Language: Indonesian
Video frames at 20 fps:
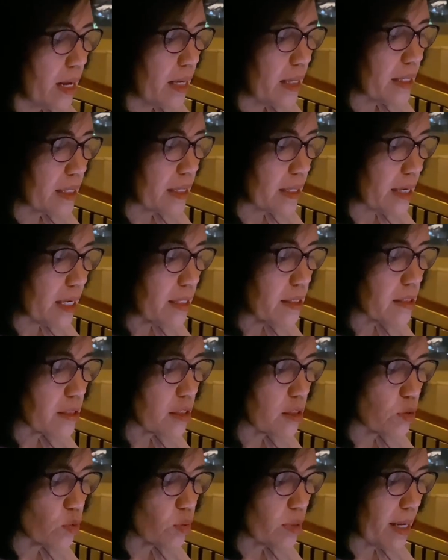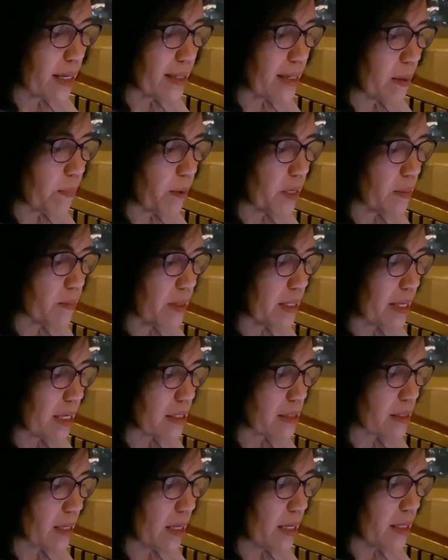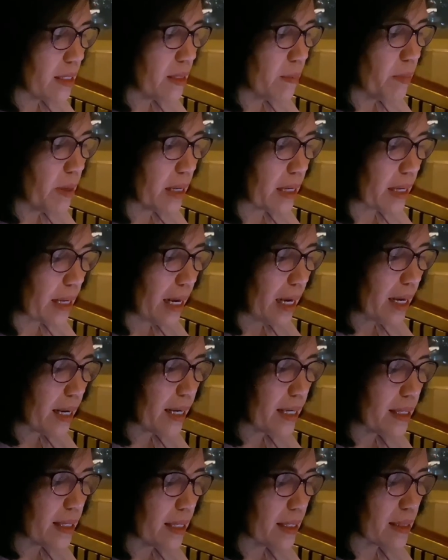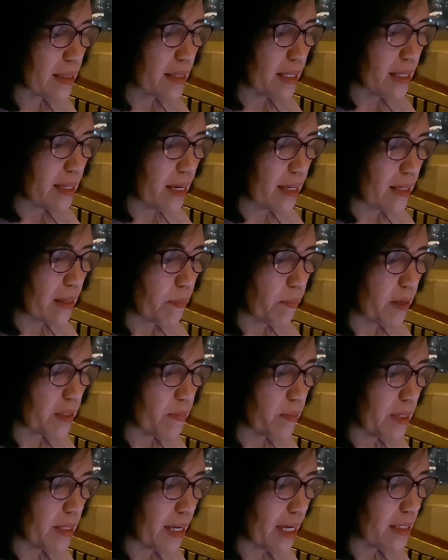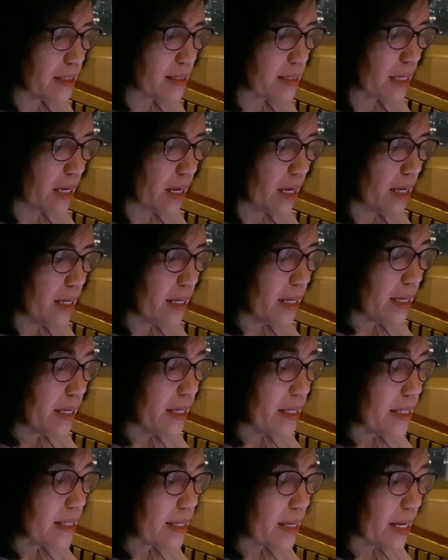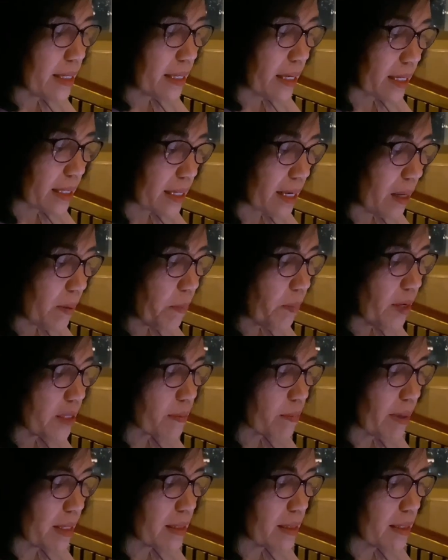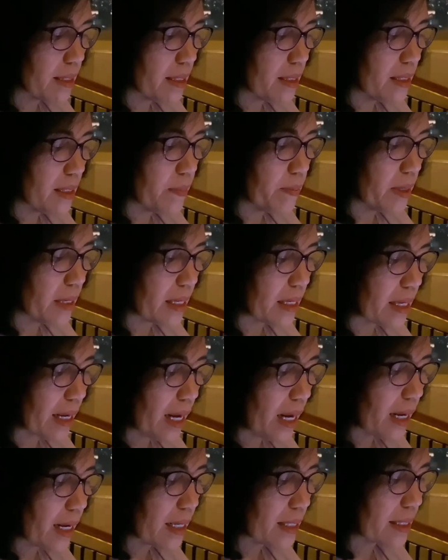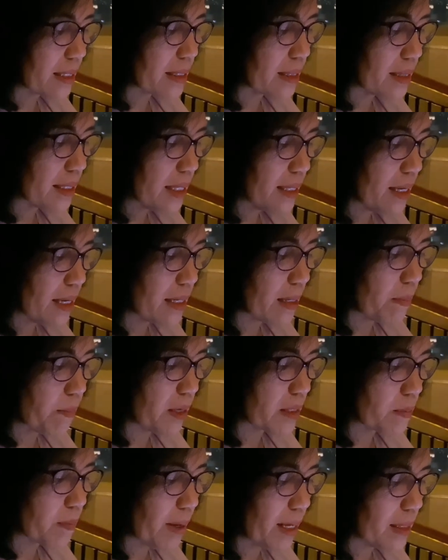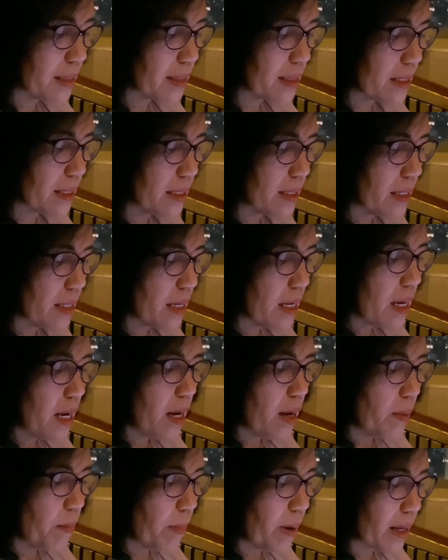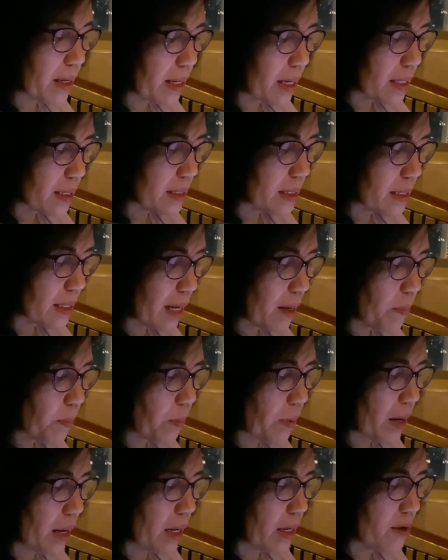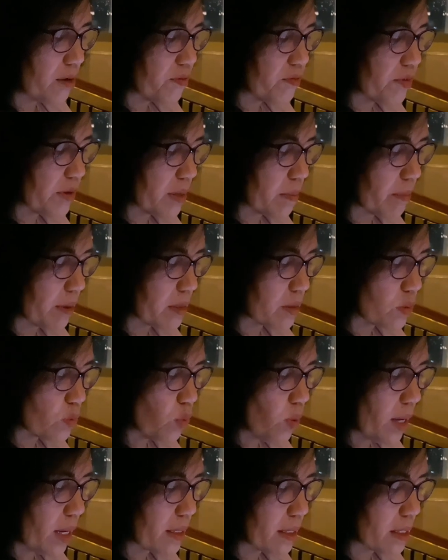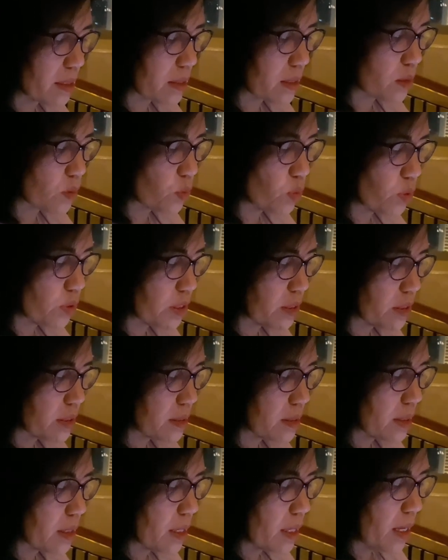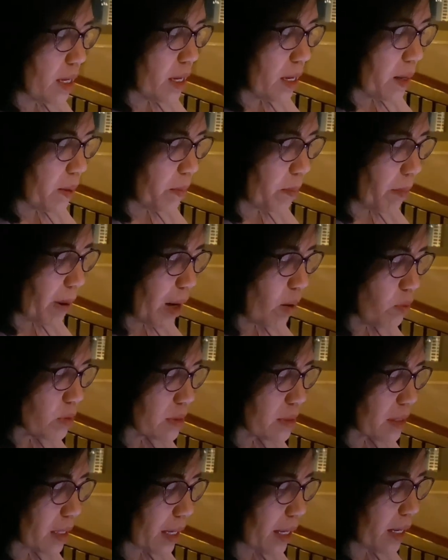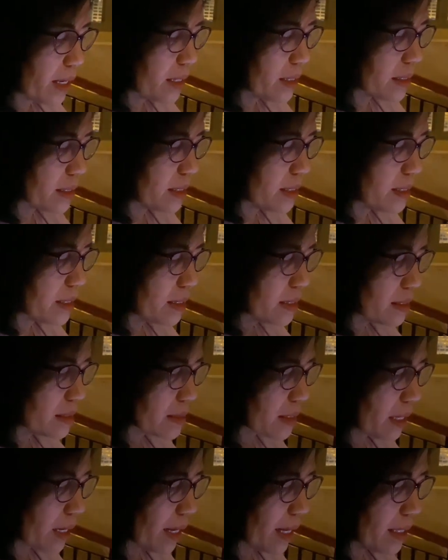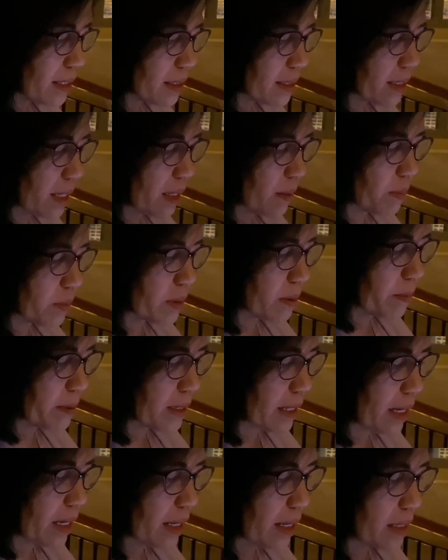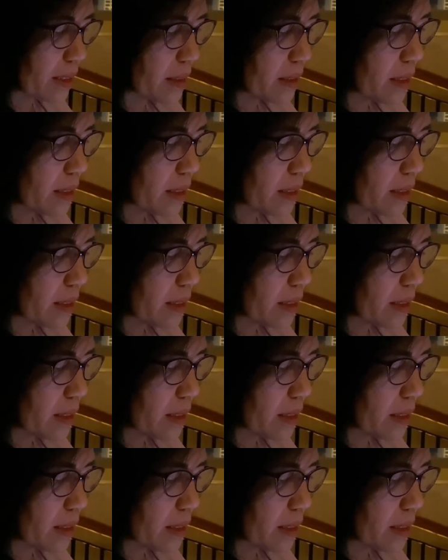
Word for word: Dan sesudah yang dapat binasa ini mengenakan yang tidak dapat binasa, dan yang dapat mati ini mengenakan yang tidak dapat mati, maka genaplah firman Tuhan yang tertulis. Maut telah ditelan dalam kemenangan.